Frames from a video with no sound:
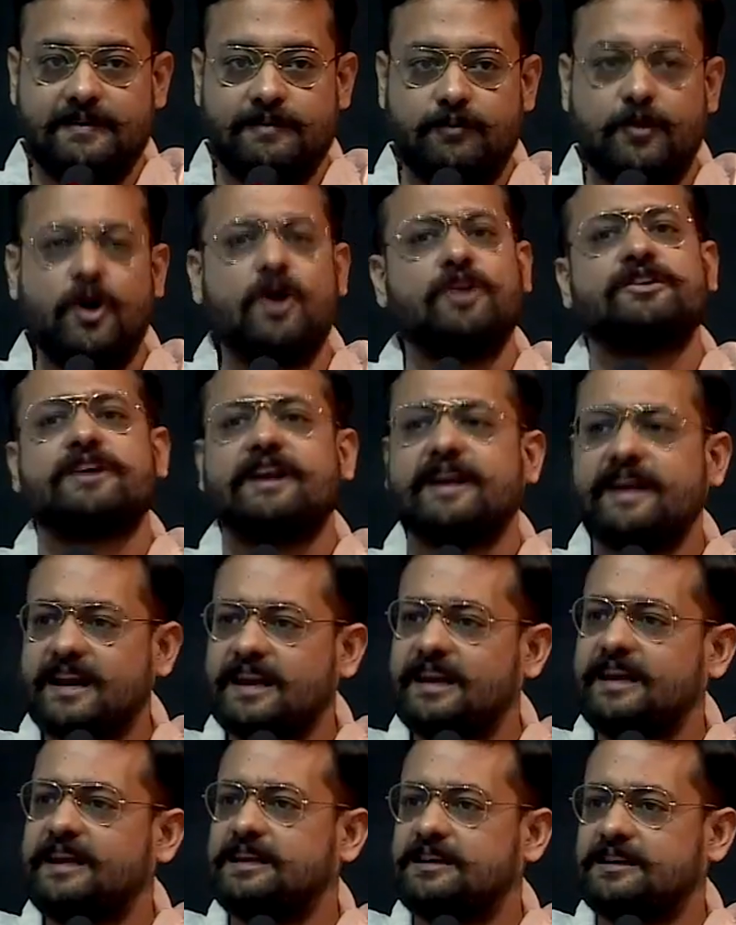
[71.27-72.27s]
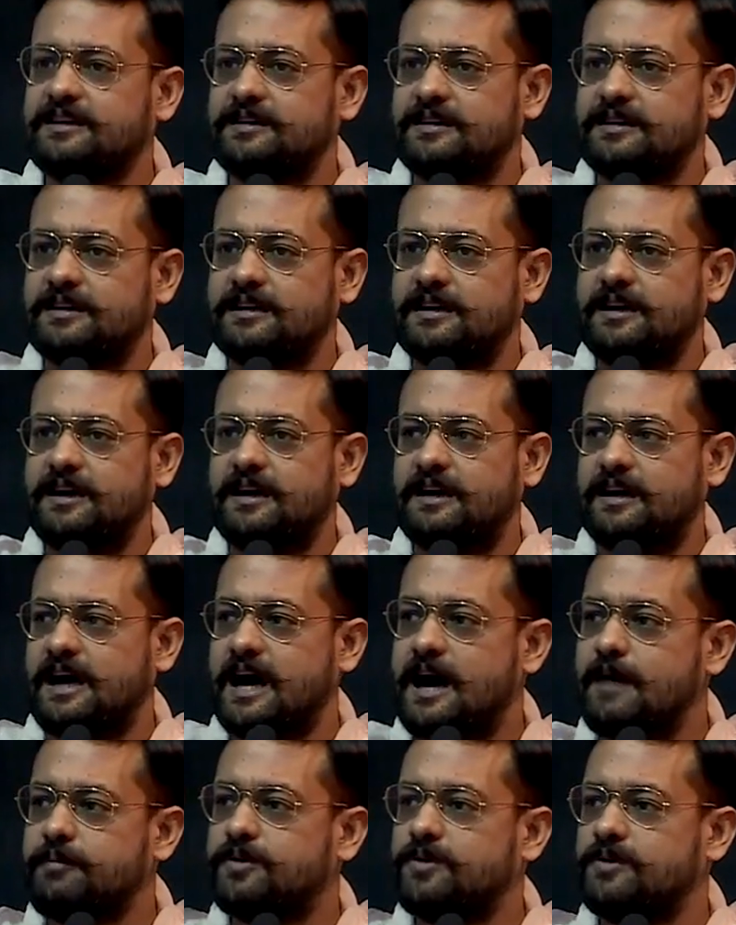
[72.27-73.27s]
बहुत रेयरली
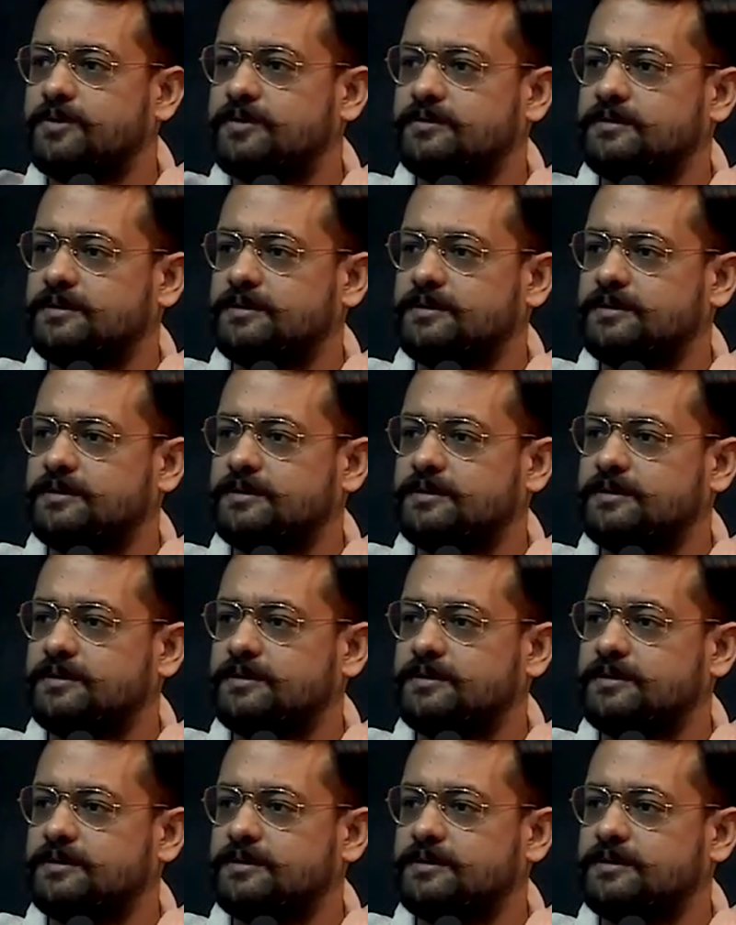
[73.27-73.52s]
आपको